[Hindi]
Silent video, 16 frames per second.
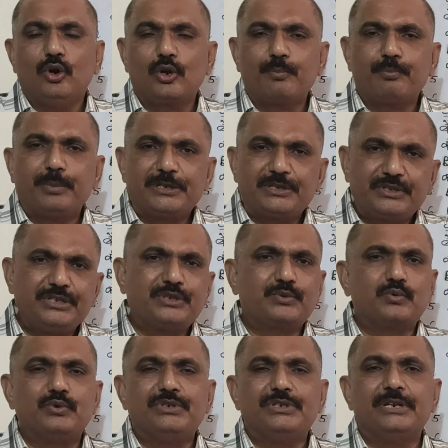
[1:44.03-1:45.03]
और
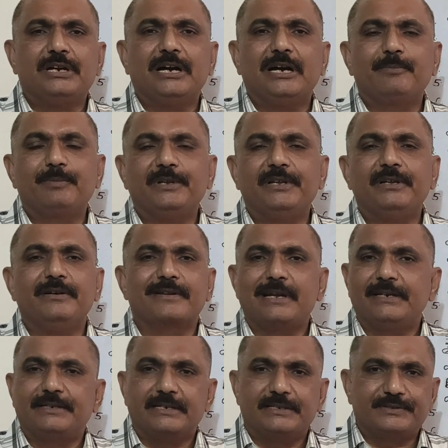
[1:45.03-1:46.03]
25 कुंजियां आपने
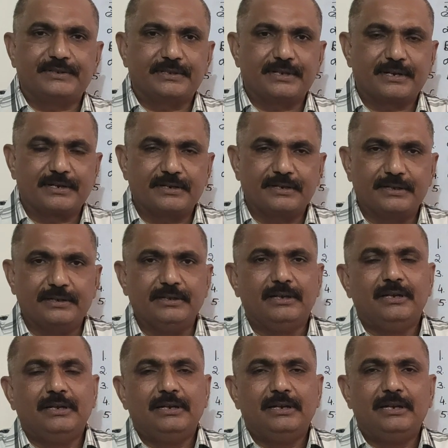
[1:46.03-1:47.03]
राइट हैंड से करनी है
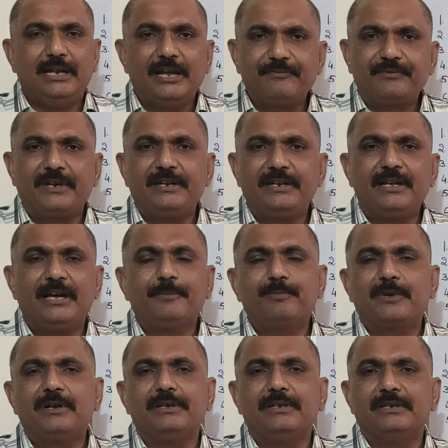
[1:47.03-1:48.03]
लेफ्ट हैंड
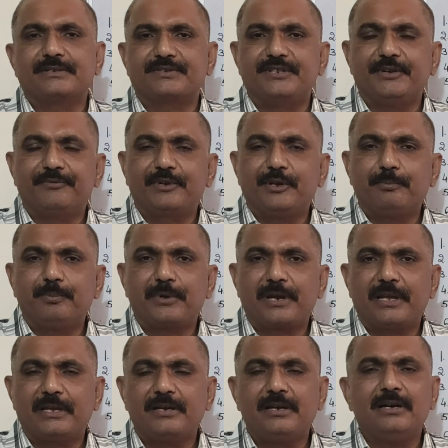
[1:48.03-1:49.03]
आपका ईएसडीएफ e के
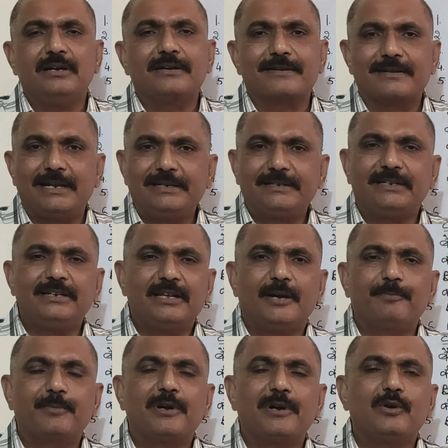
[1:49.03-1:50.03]
ऊपर रहेगा राइट हैंड
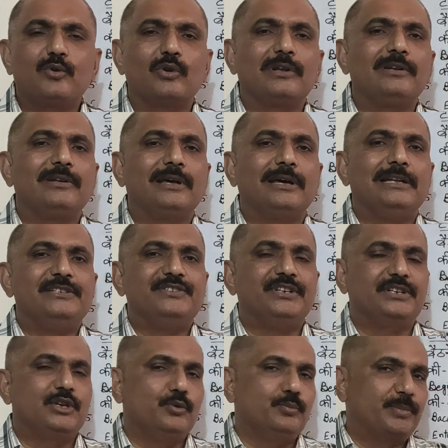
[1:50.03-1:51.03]
आपका कोलन
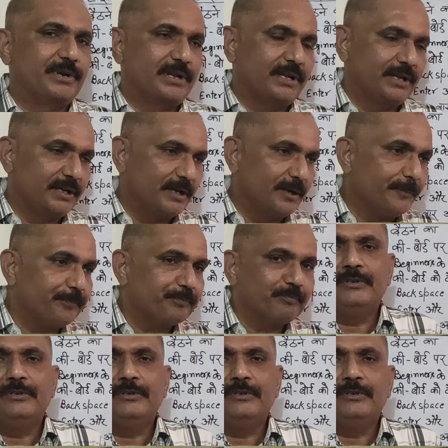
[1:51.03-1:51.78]
एलजे के ऊपर रहेगा